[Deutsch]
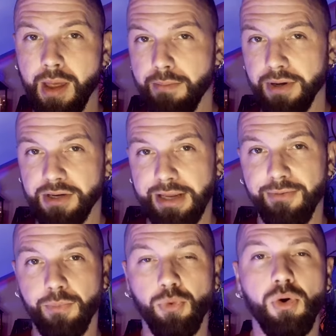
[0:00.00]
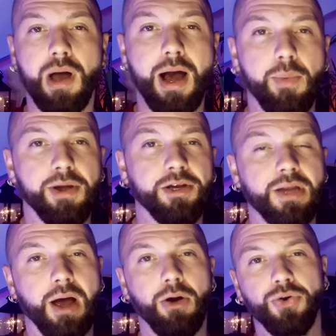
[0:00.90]
Mit diesem Buch arbeitet
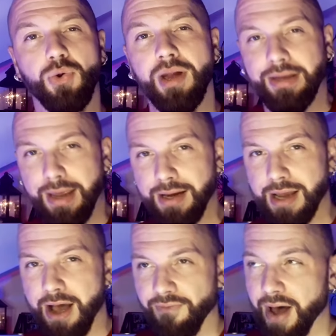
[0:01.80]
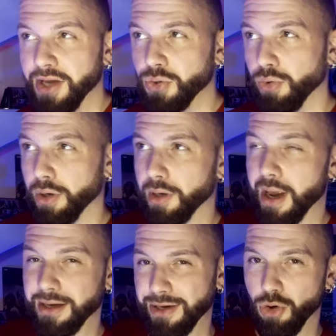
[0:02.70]
der Autor entgegen der Erwartungen
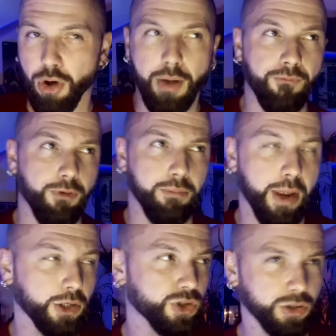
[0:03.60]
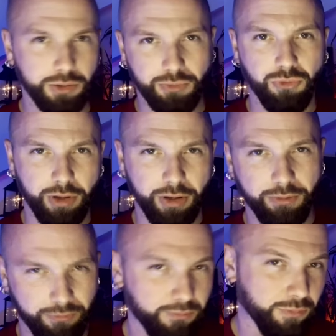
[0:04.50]
an die Norm von Menschen oder
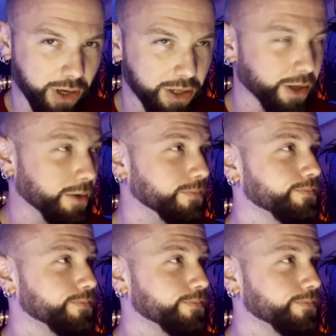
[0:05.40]
Kindern.